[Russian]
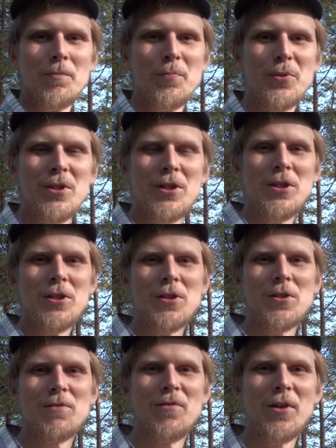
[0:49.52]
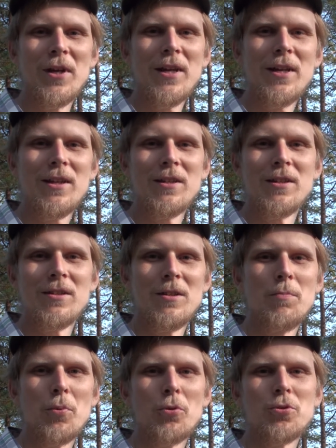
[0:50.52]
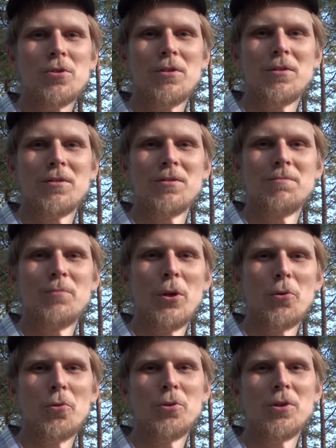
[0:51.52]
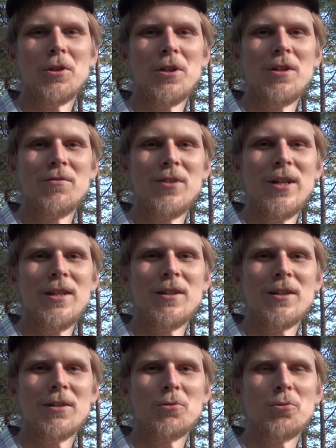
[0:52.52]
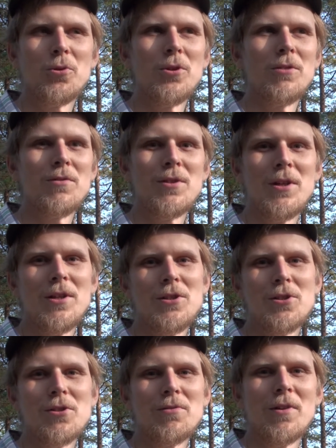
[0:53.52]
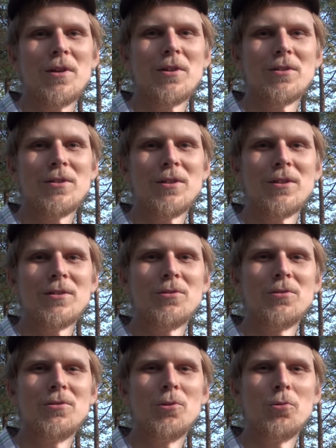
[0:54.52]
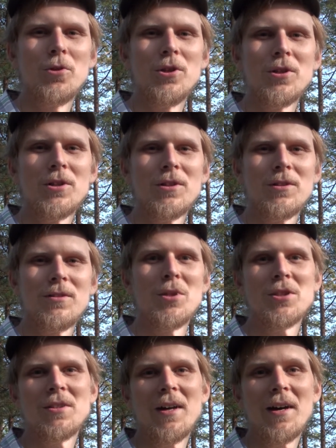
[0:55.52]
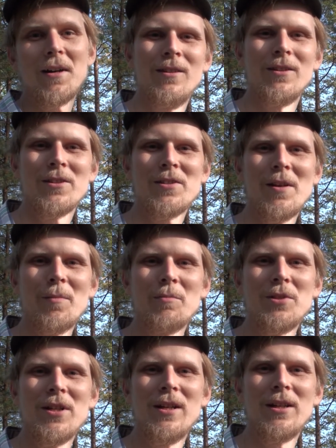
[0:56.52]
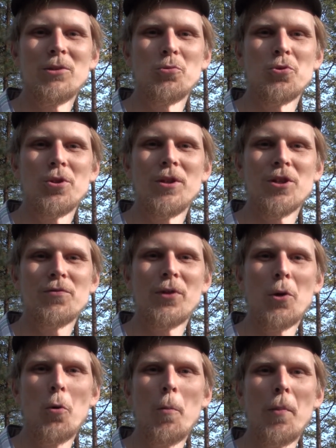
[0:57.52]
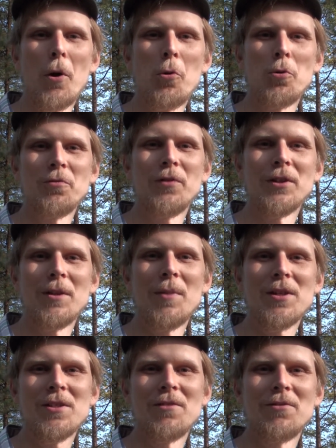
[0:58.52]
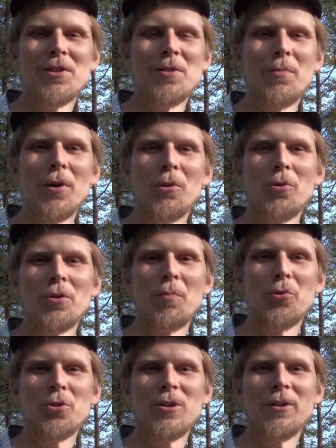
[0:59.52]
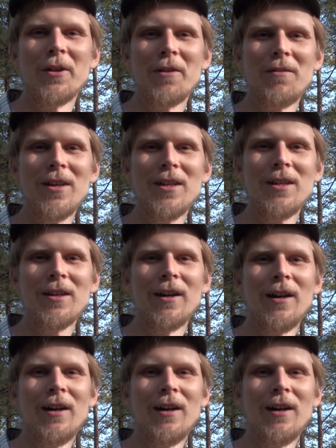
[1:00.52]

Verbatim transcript: птиц, зверей и просто природных явлений, которые не встретишь в каких-то других местах. На самом деле это уже наш второй поход в это место, в эти болота после Норвегии.